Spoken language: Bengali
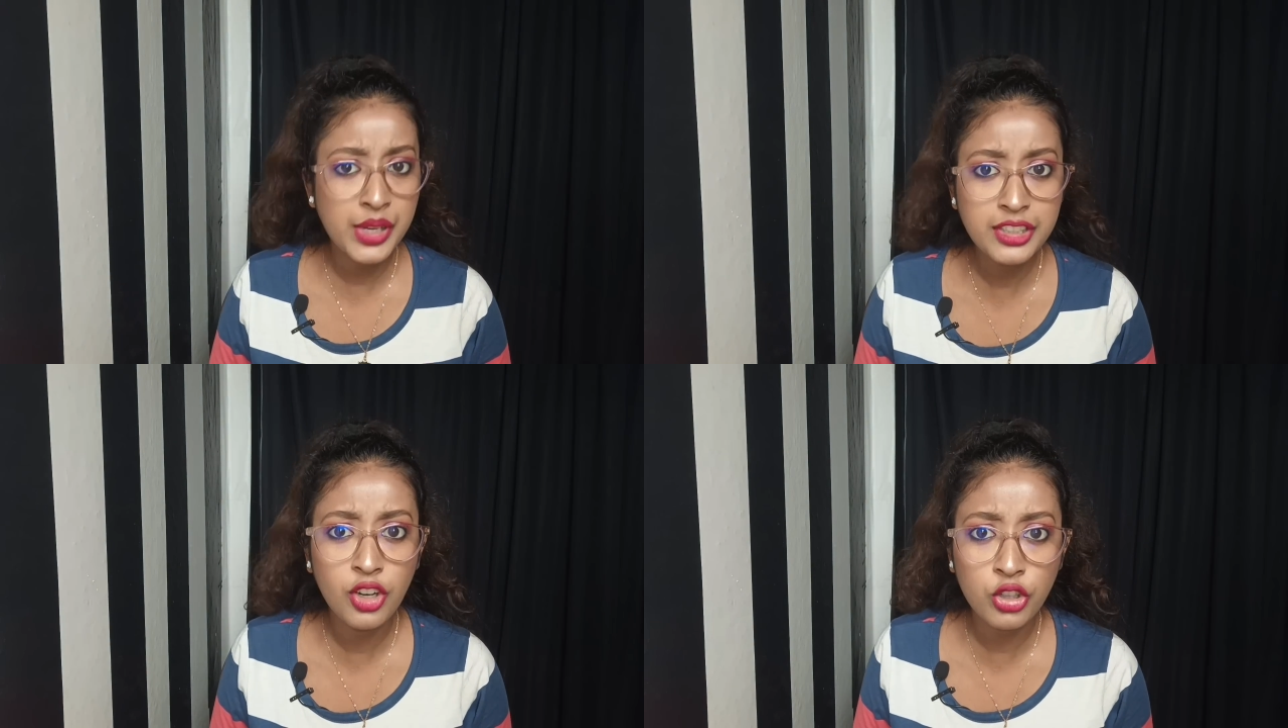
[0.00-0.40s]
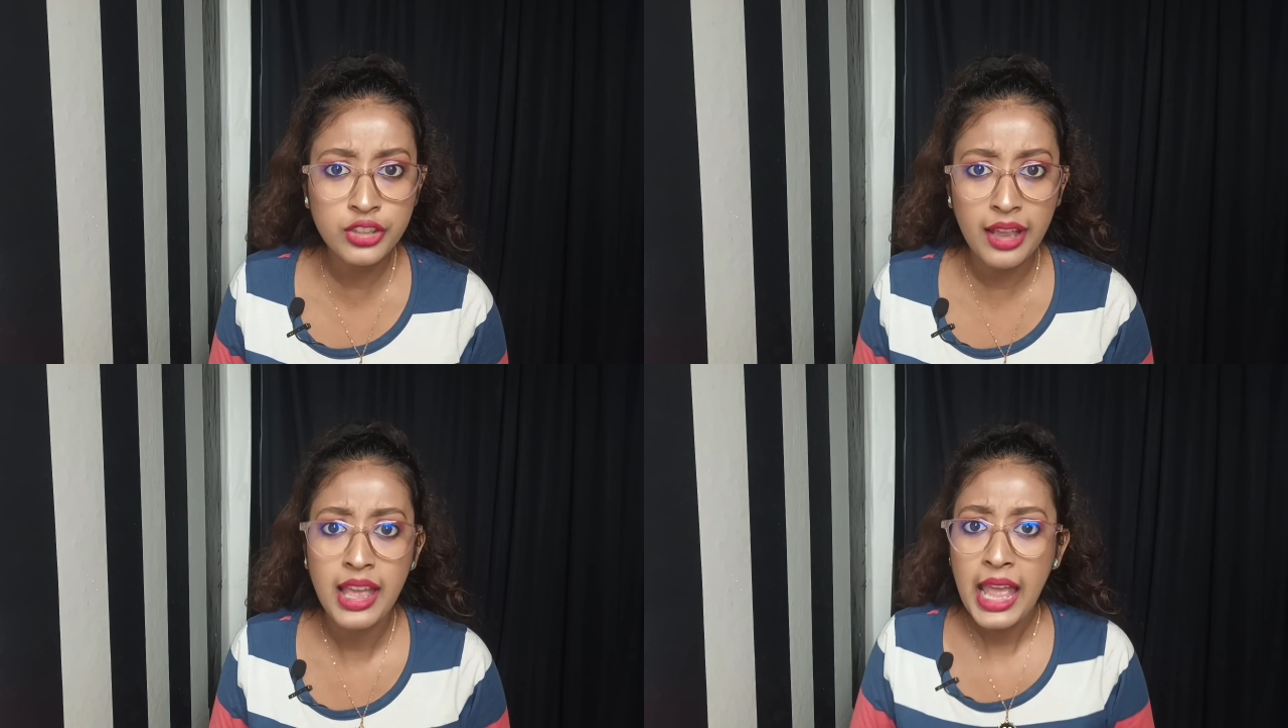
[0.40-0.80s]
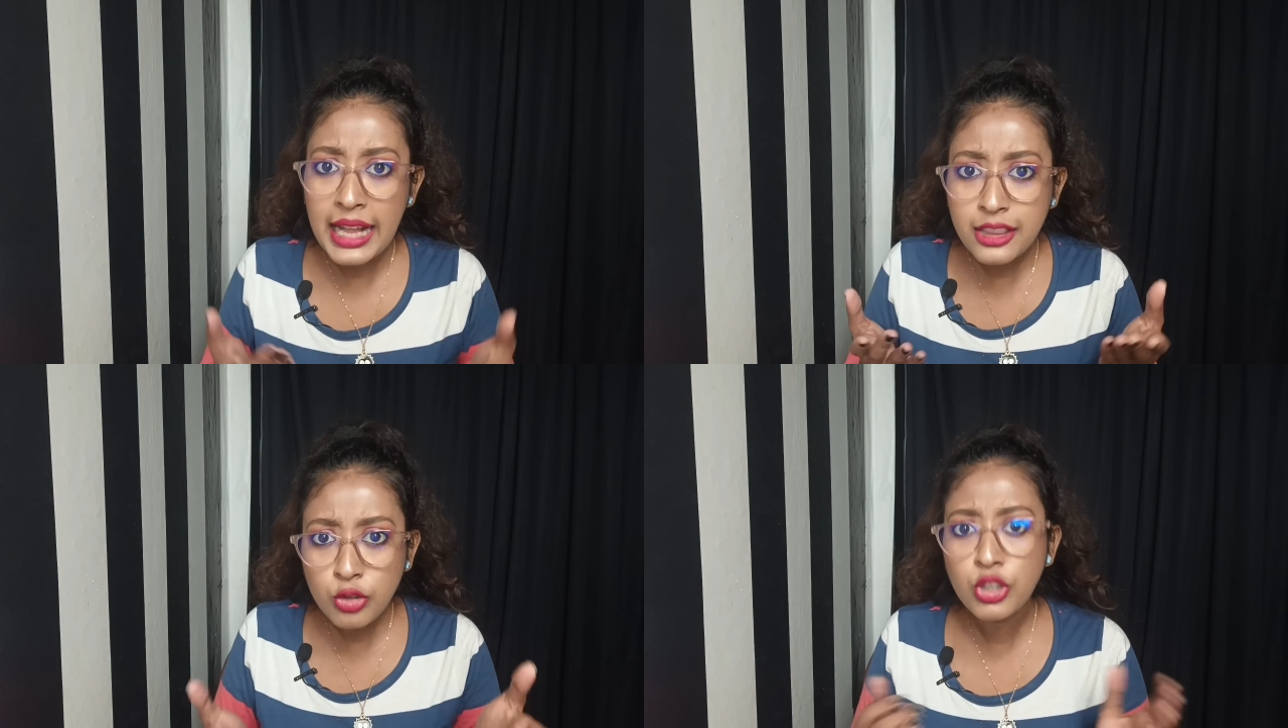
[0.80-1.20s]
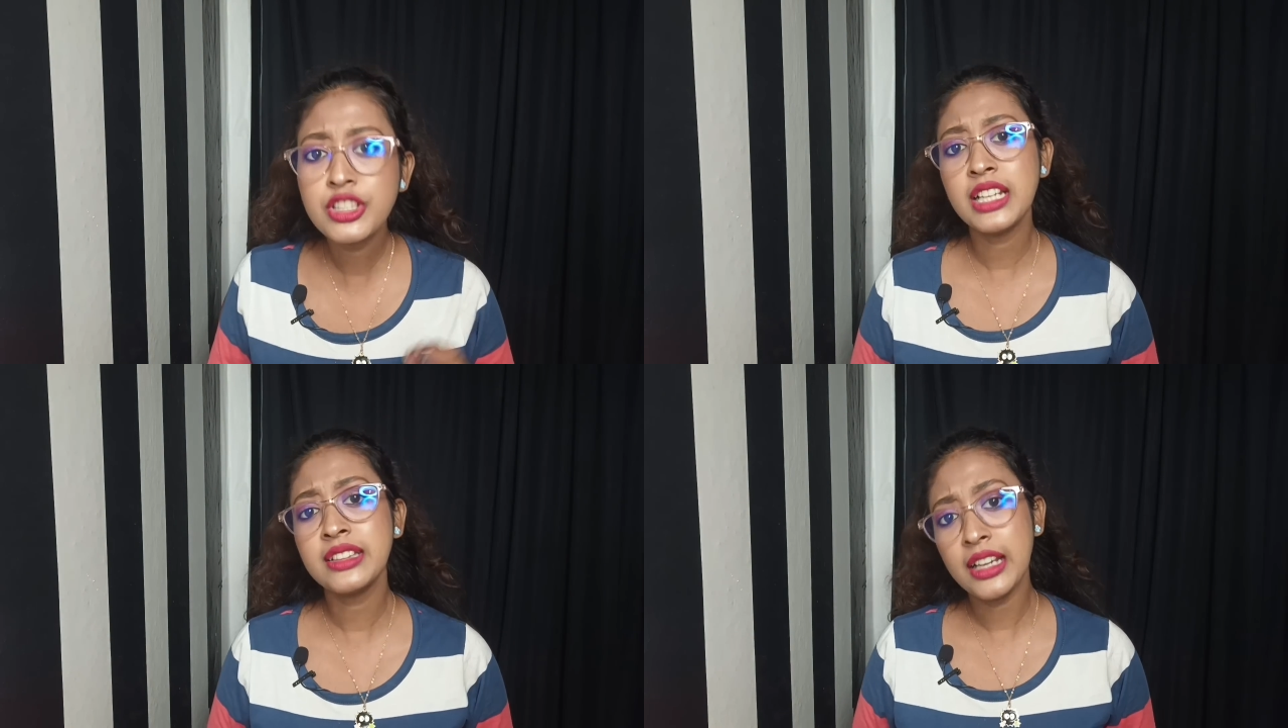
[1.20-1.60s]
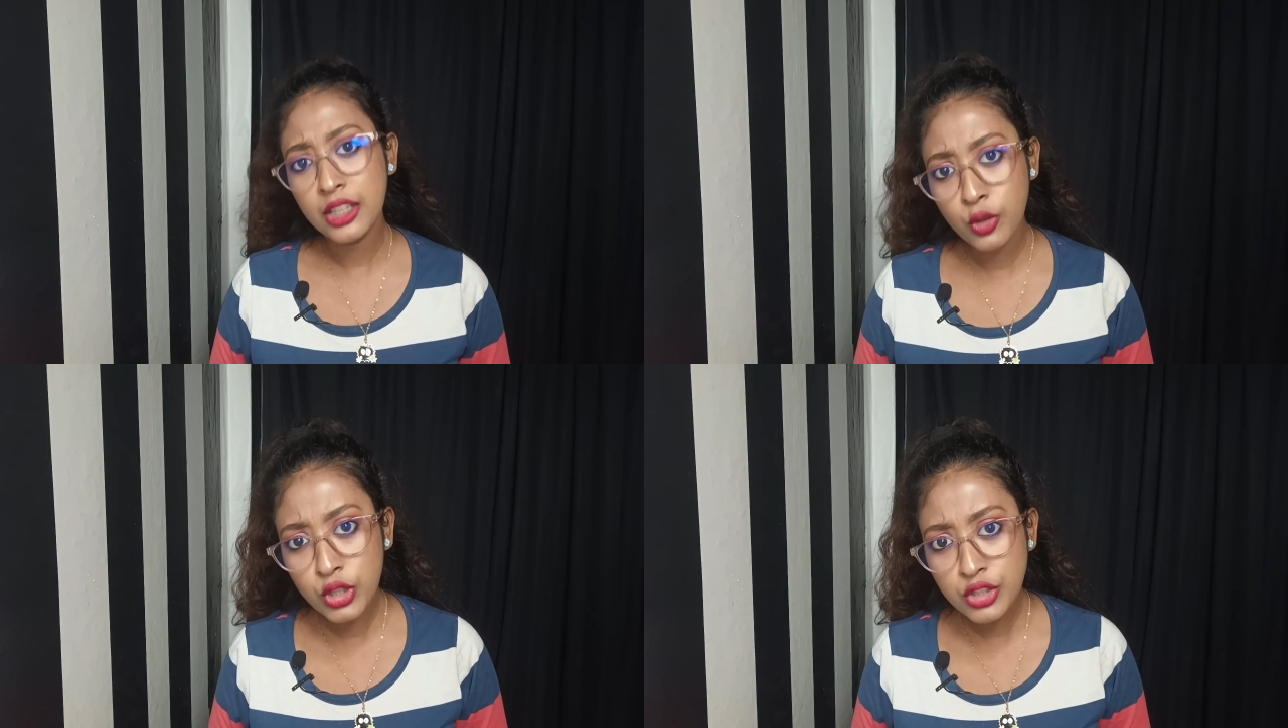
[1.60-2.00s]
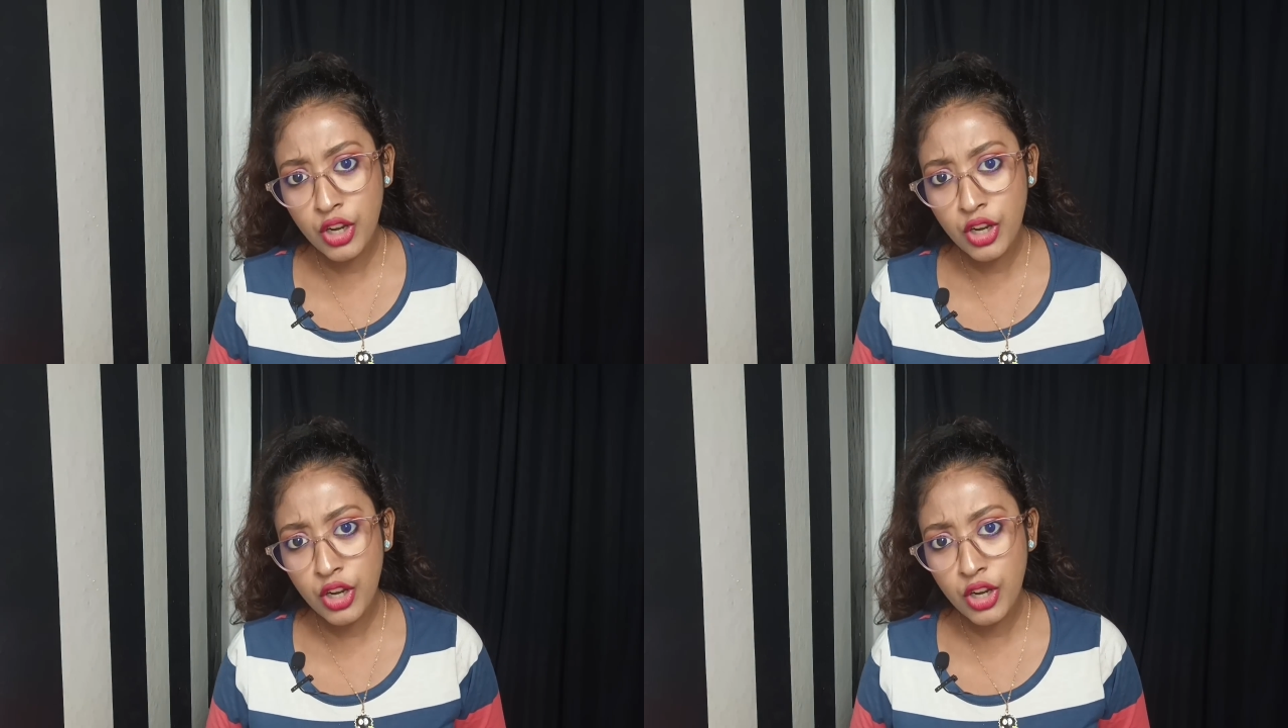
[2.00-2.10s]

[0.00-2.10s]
ভিডিও কোথায় এতগুলো চ্যানেল চালালে খুলে